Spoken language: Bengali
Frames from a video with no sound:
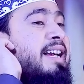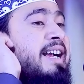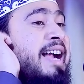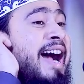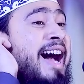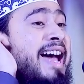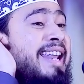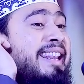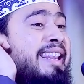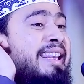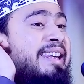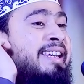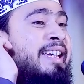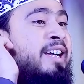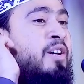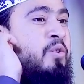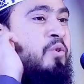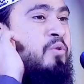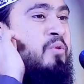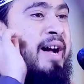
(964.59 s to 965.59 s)
কান দিয়ে
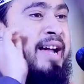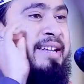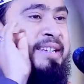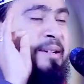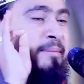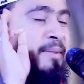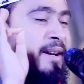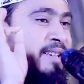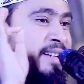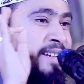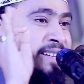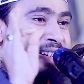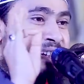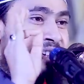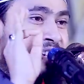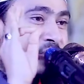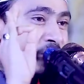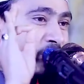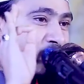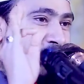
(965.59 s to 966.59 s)
কোনো আজে বাজে
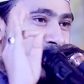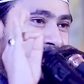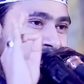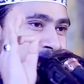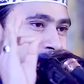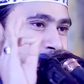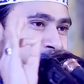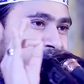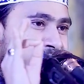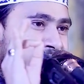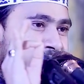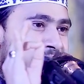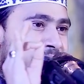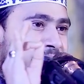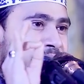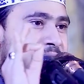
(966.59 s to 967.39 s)
জিনিস শোনা যাবে না